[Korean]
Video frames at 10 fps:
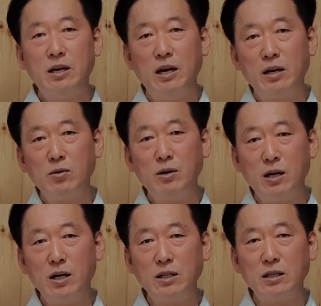
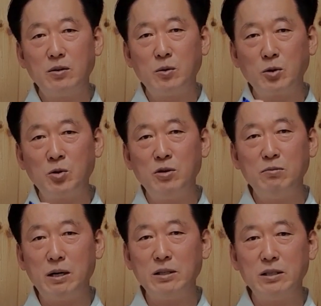에고가 이
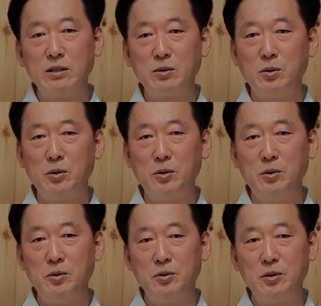고통을
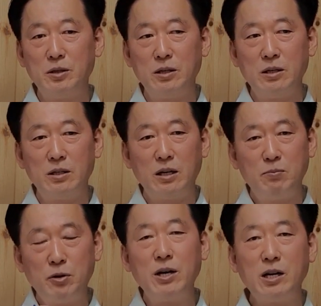만들고
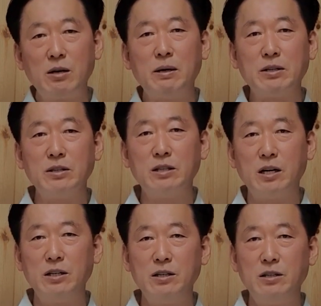나를 불행하게
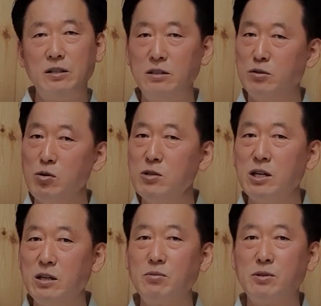만든다, 이런
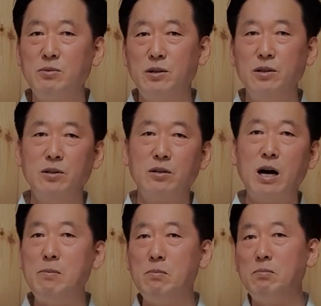통찰이 없으면
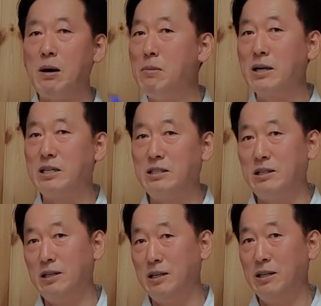안
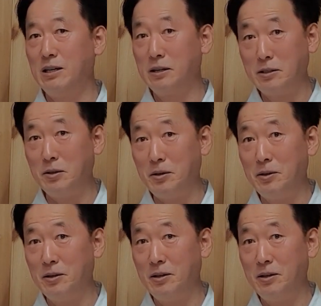바뀌지. 그렇죠.